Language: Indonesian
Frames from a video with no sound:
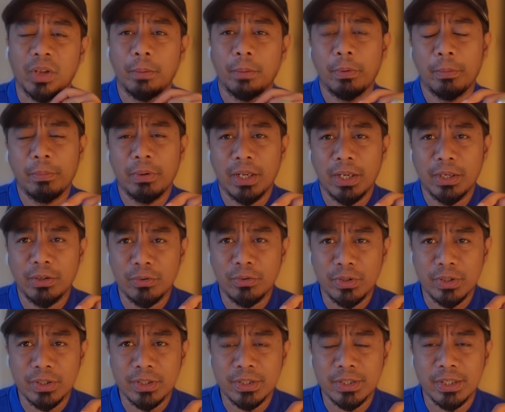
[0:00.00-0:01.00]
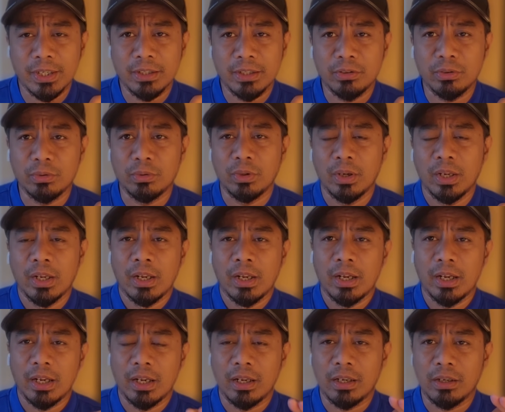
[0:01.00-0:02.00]
apabila Indonesia itu
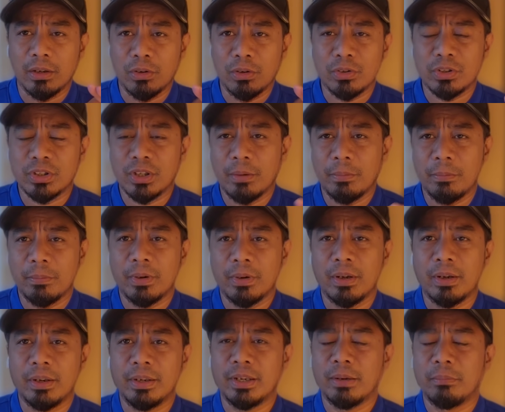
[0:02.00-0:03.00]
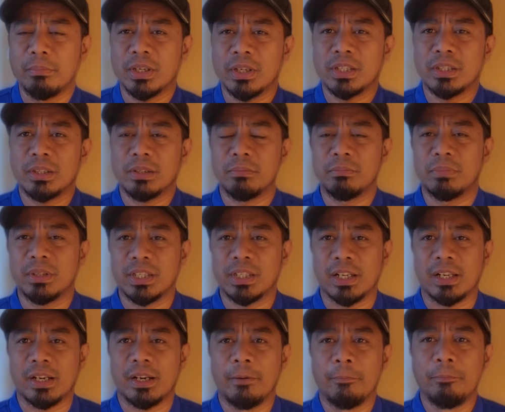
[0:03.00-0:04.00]
uh, lolos ke uh, 16
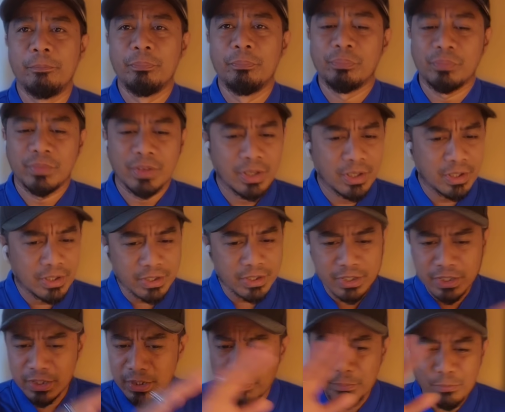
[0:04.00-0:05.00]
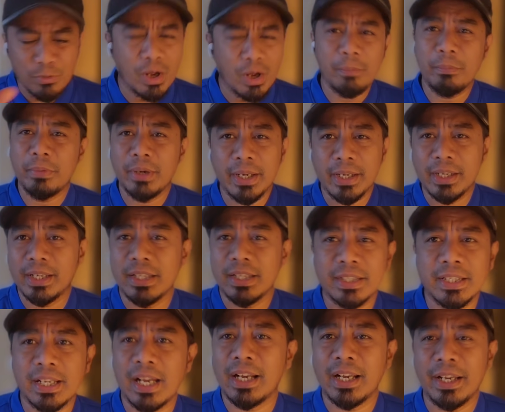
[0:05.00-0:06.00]
besar. Kesemua mereka
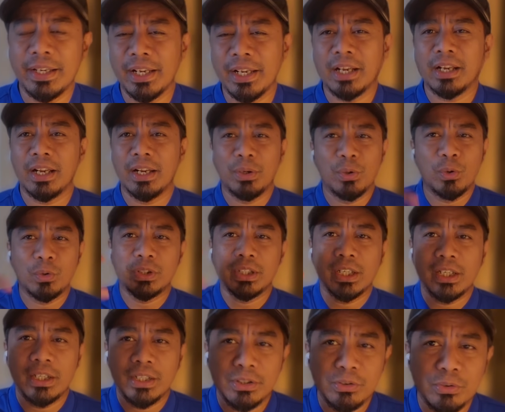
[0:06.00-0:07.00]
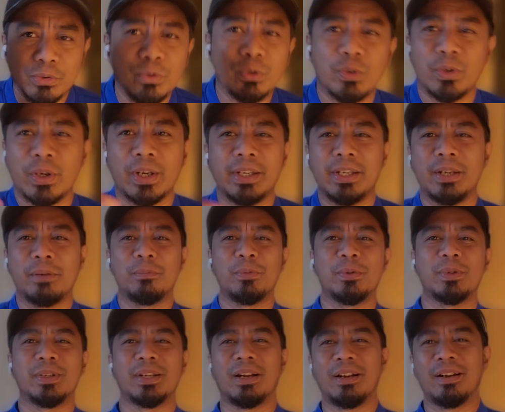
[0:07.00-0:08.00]
seakan-akan hotel itu dorang yang
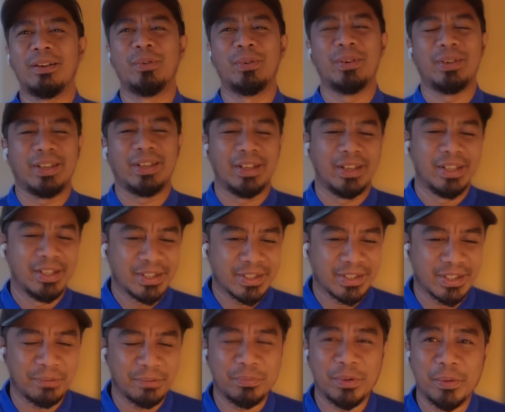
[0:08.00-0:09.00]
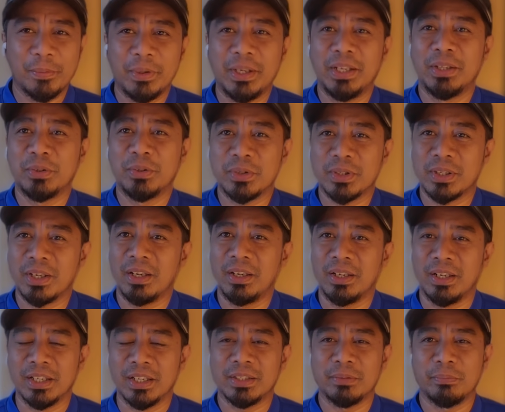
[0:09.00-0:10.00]
punya. Woi, sampai begitu
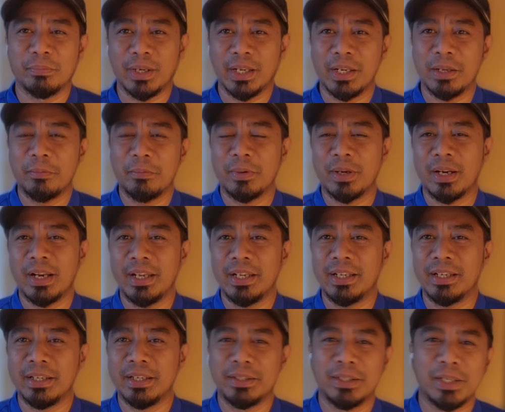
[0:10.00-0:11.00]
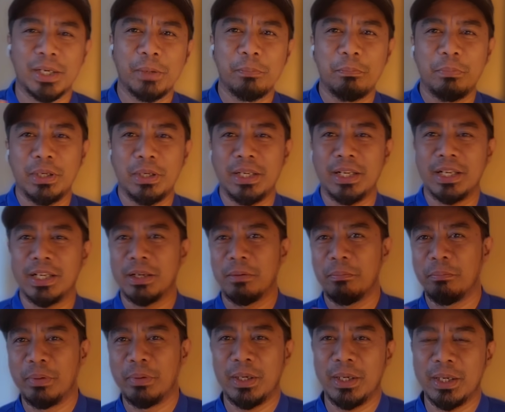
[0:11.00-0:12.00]
sekali guys mereka meraihkan dari bilik ke
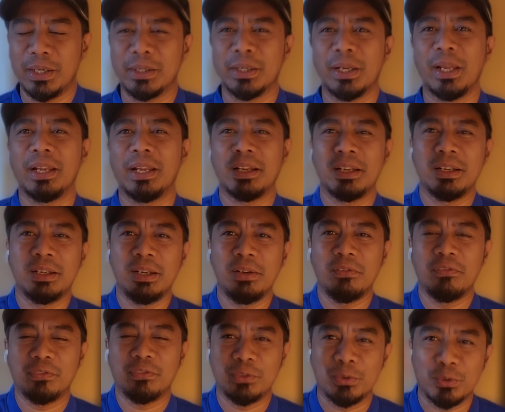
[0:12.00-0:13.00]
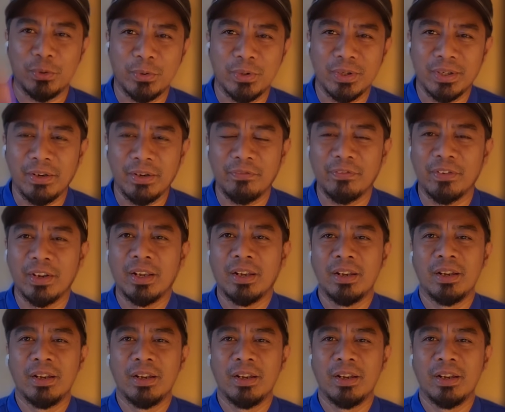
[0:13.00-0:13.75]
bilik naik lift turun lift